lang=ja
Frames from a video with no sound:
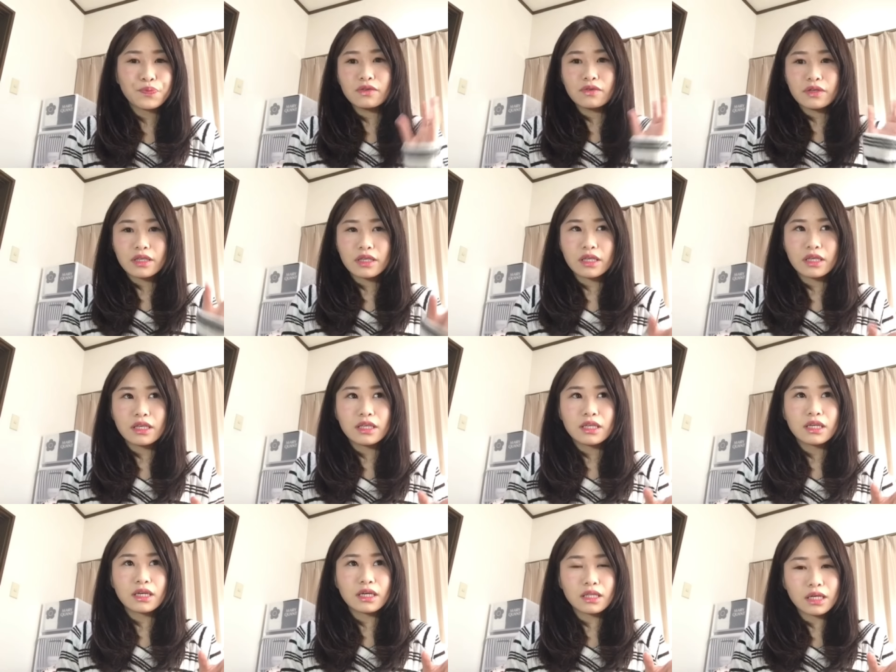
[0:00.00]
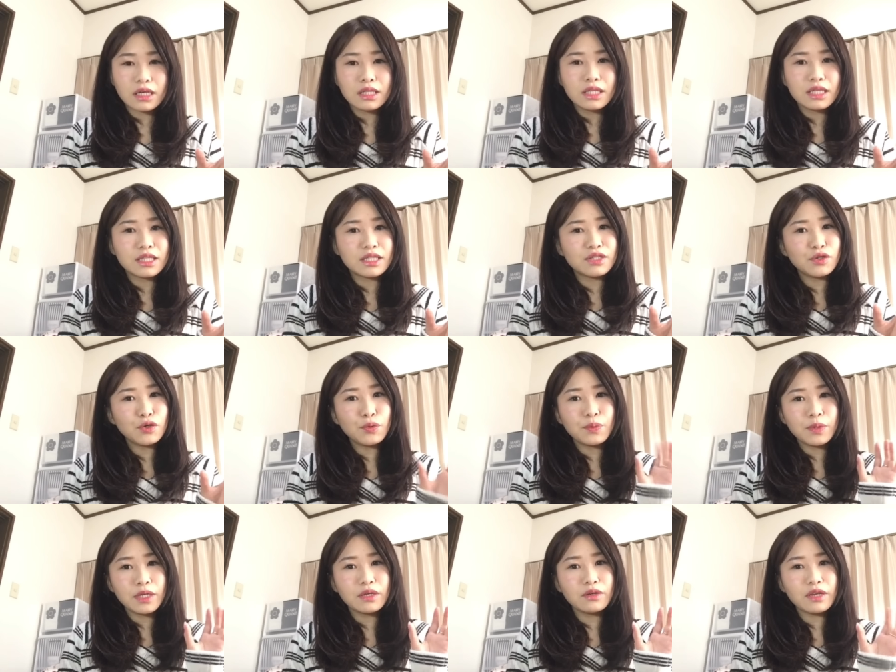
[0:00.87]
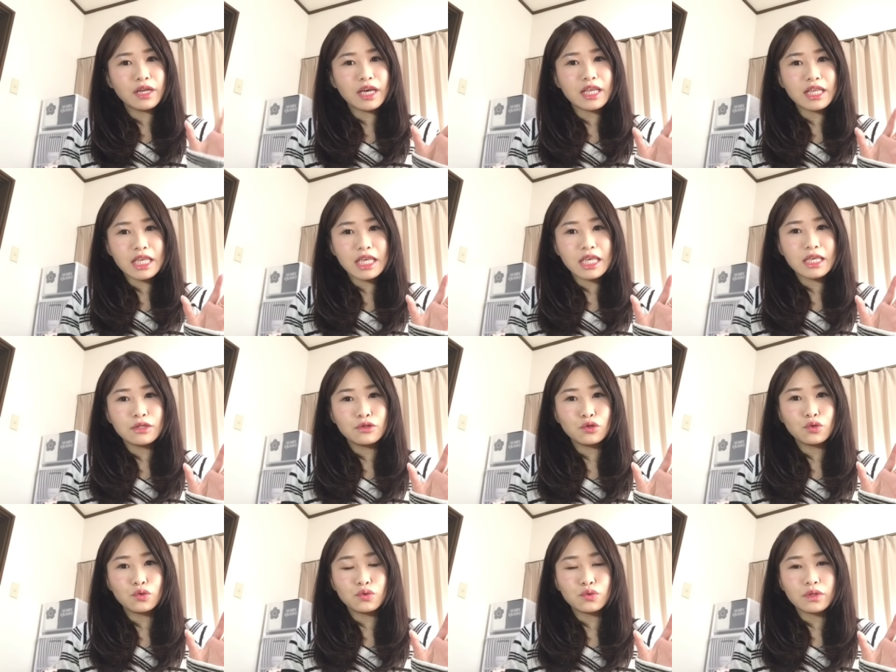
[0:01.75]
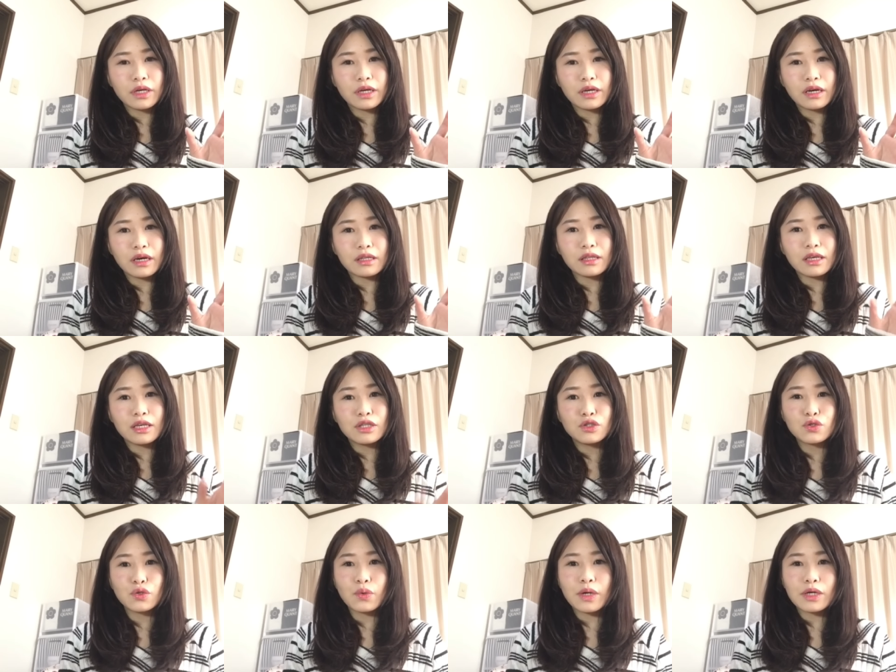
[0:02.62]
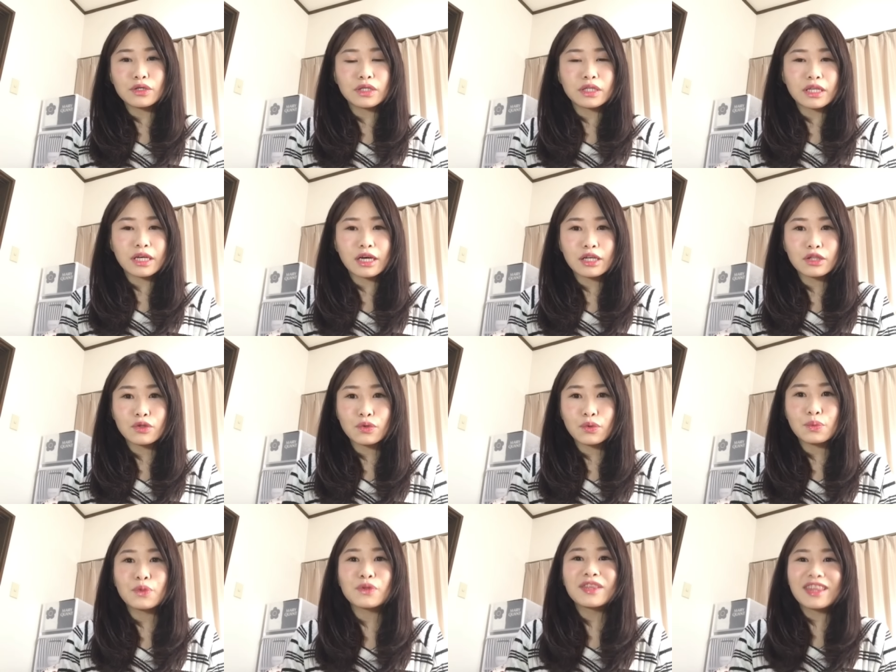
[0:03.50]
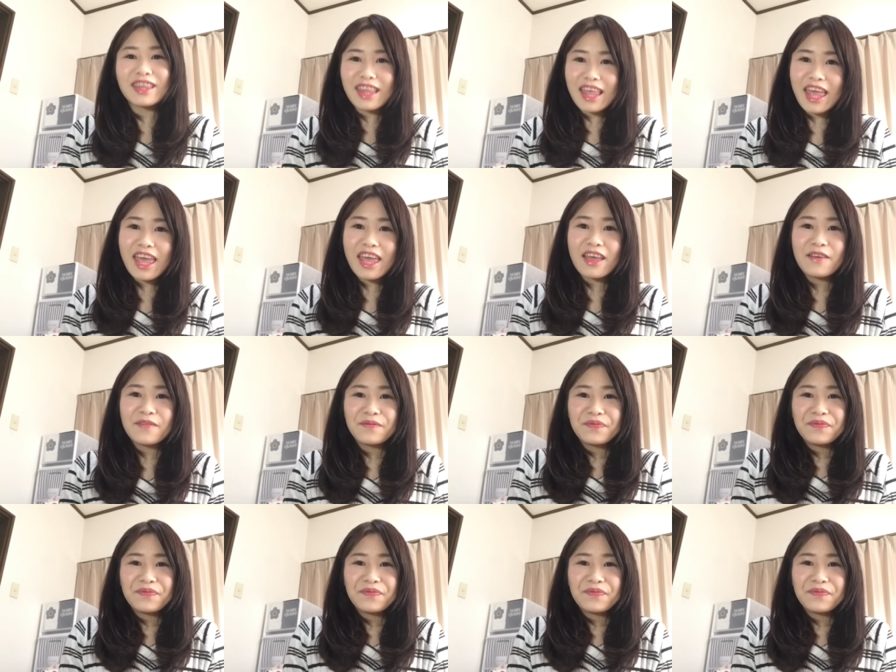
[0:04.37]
次の日かな日曜日ぐらいに、ちょっとなんか体調悪いなと思って、